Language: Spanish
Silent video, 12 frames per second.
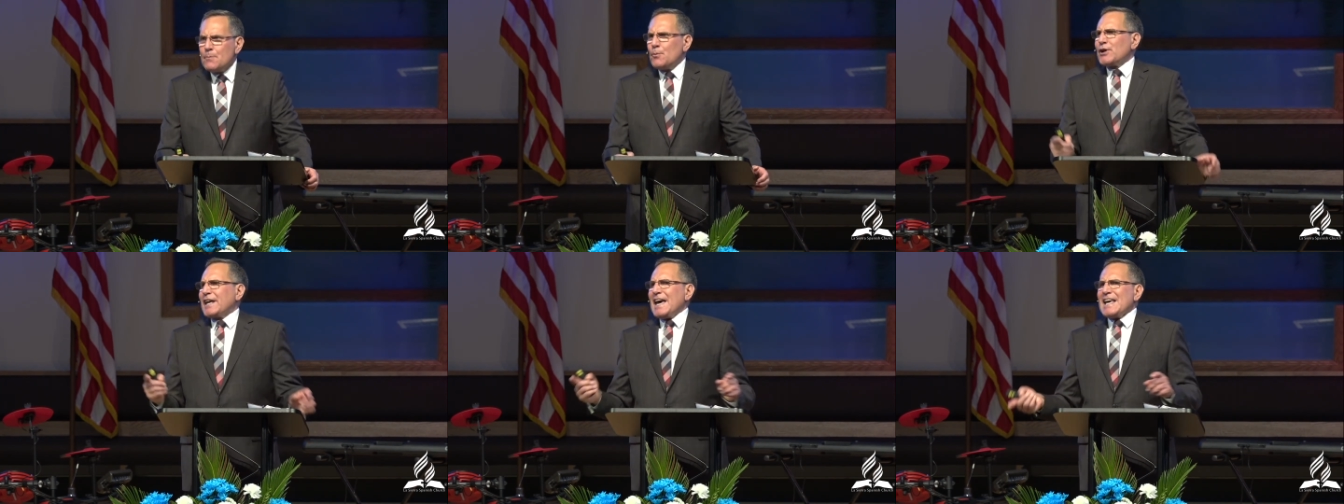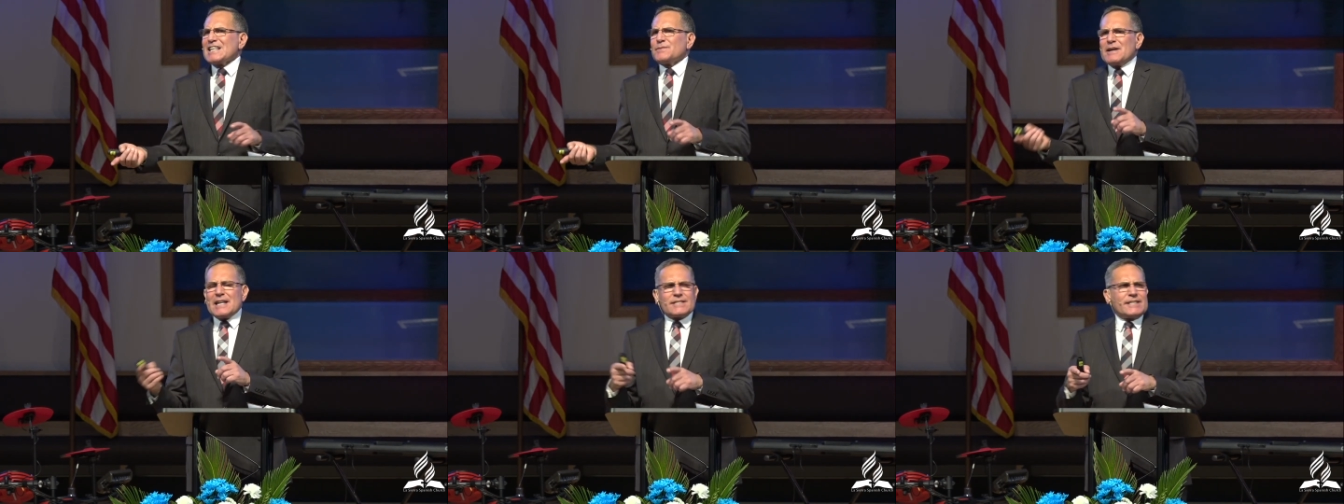porque
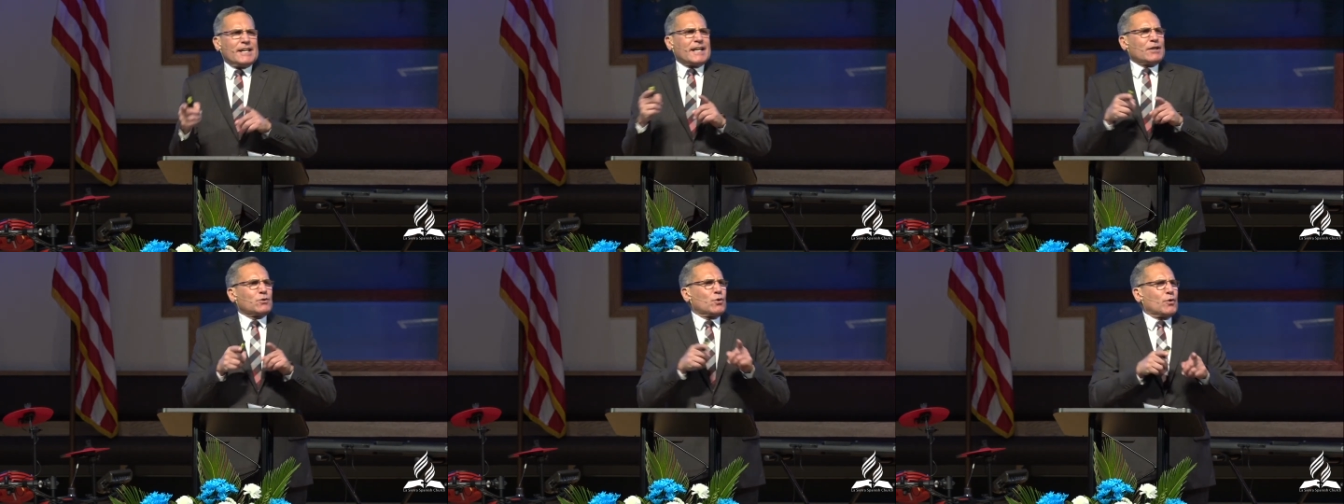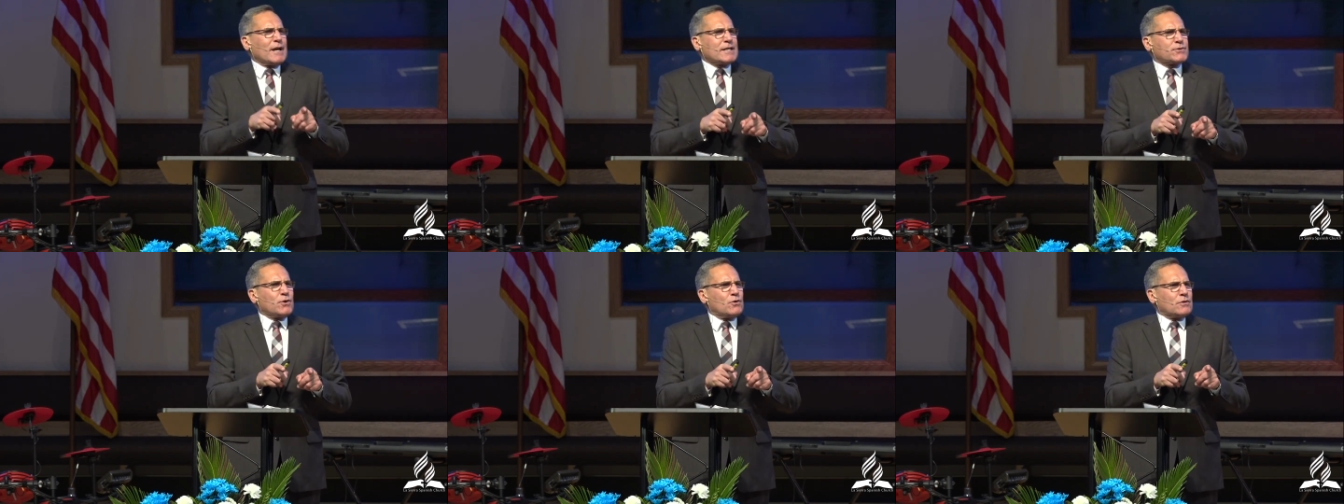ellas van a hacer que tu
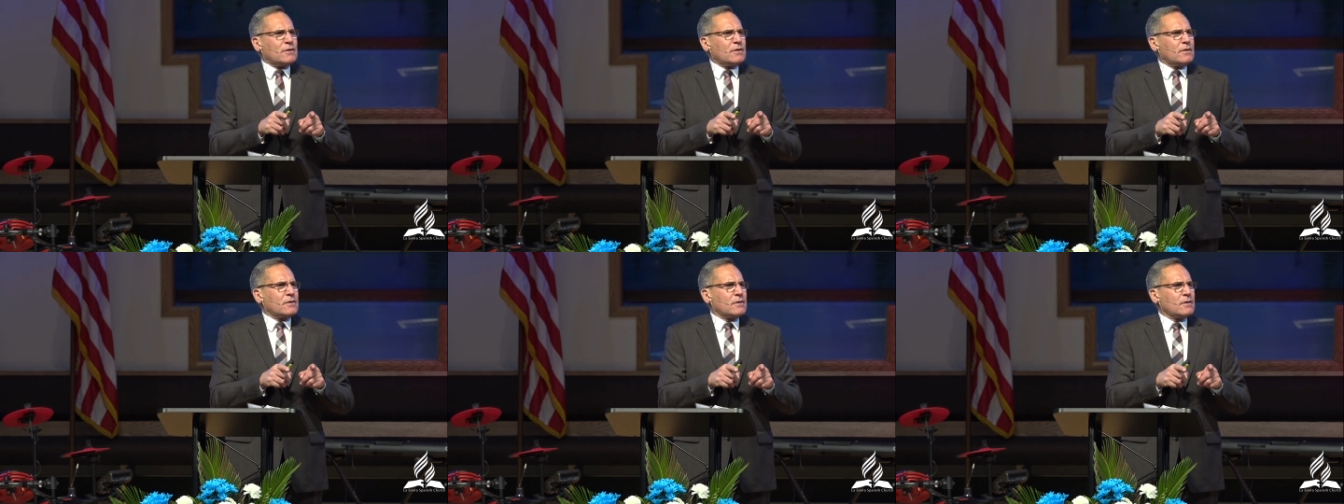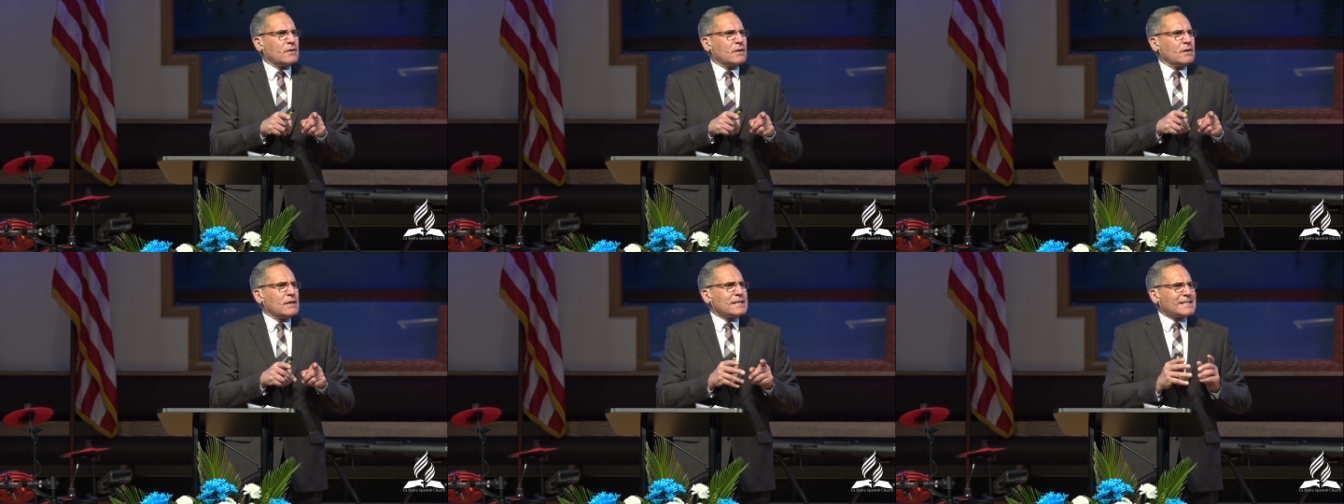corazón
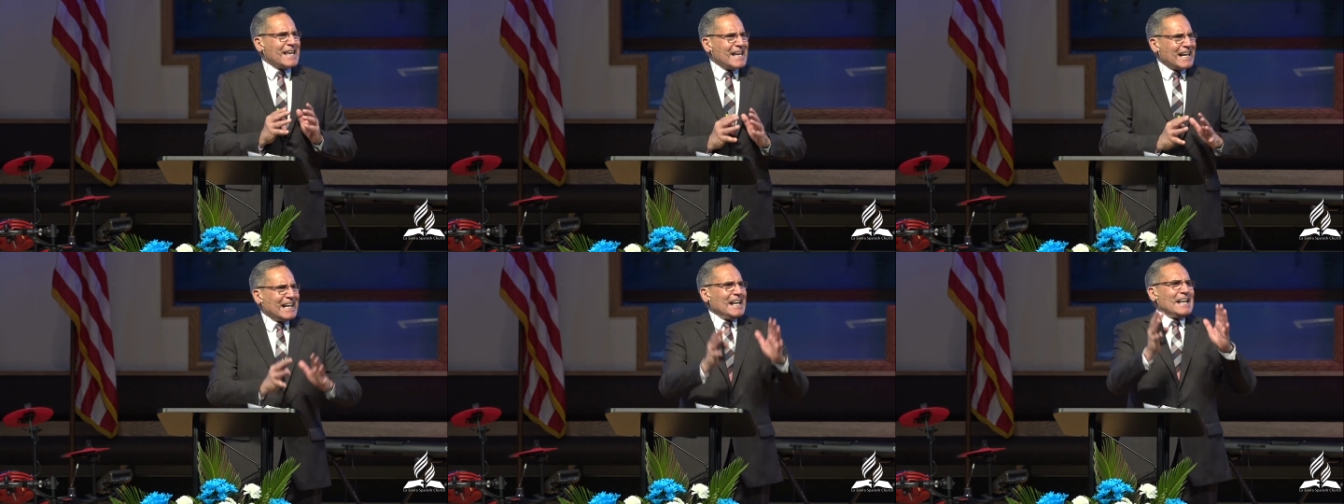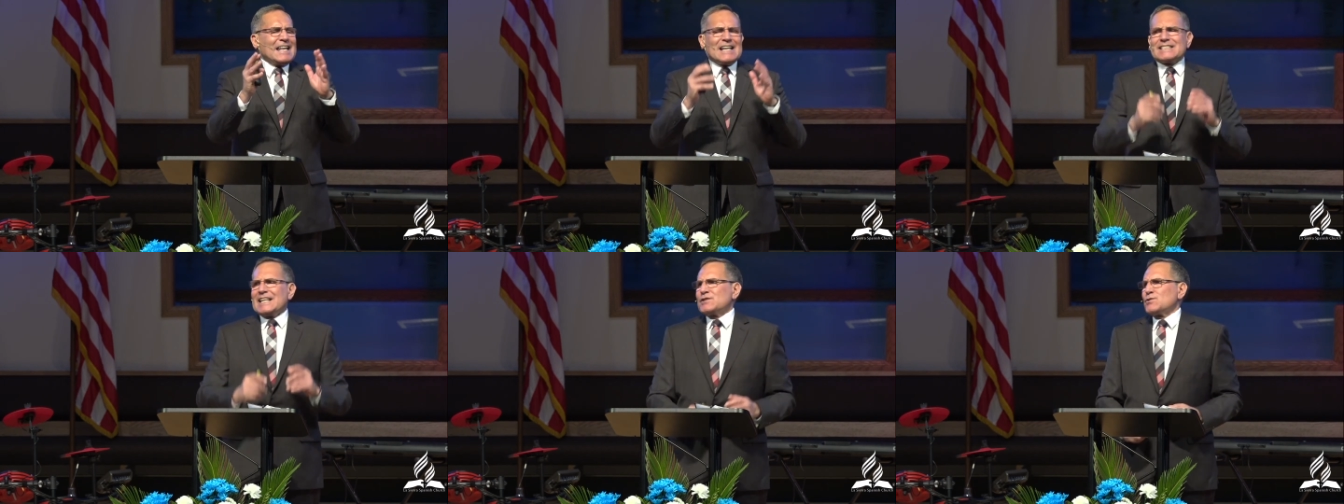se incline
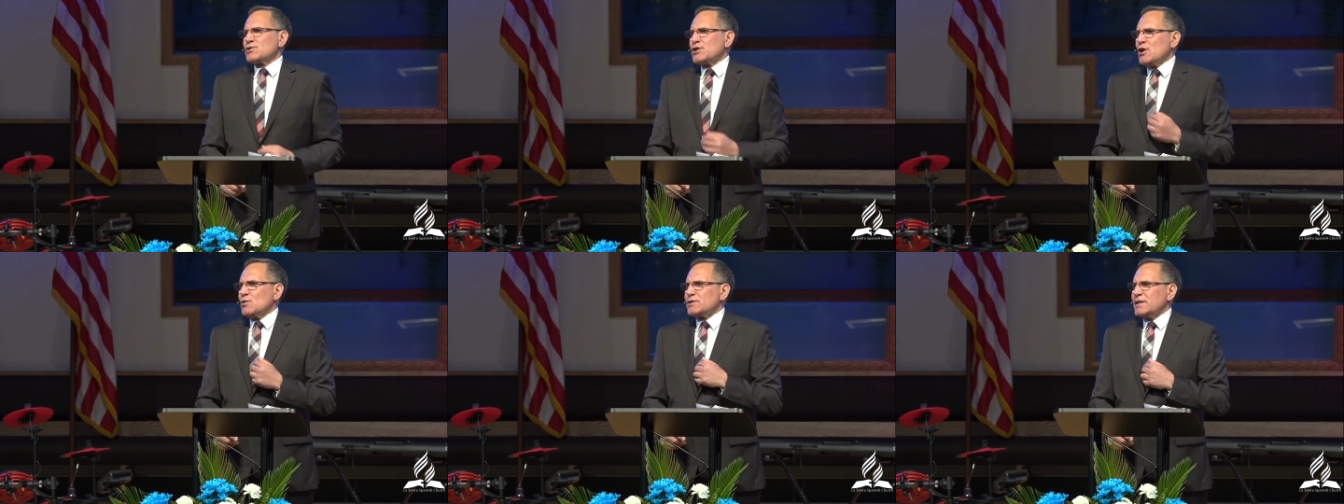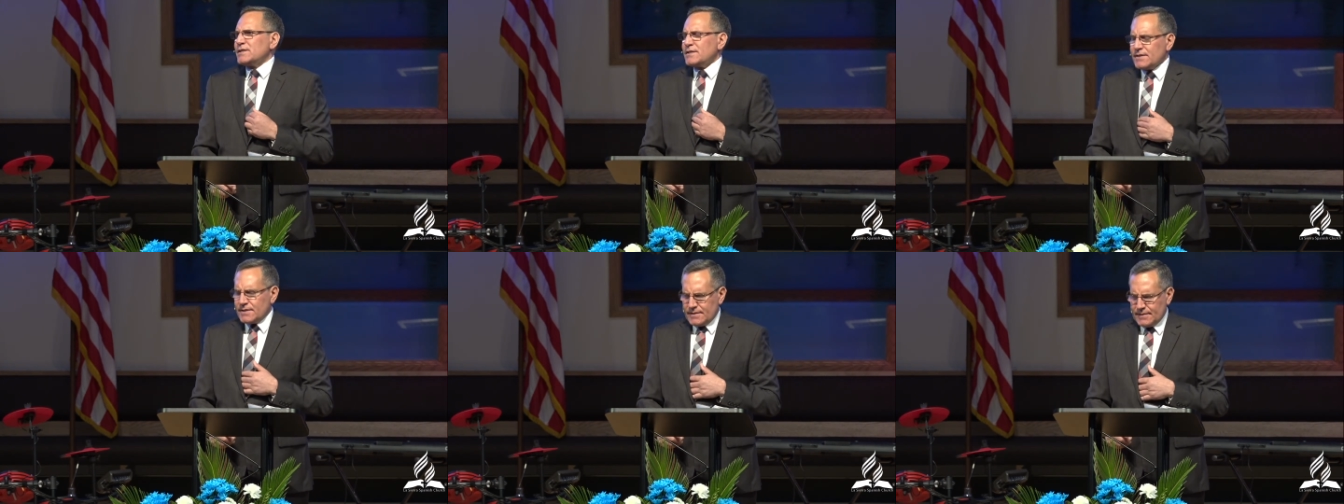hacia sus
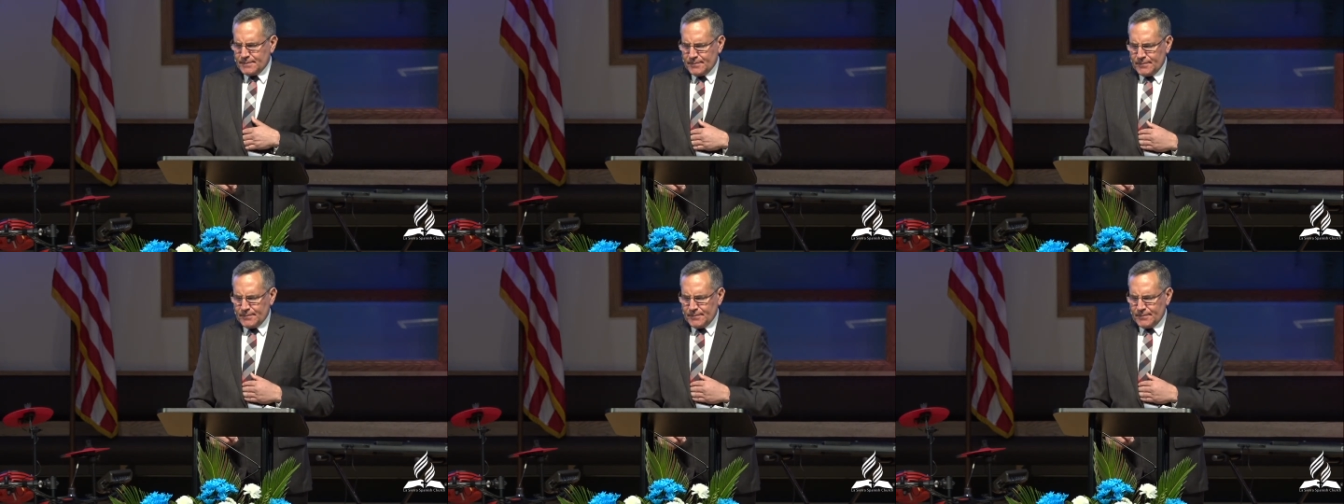dioses.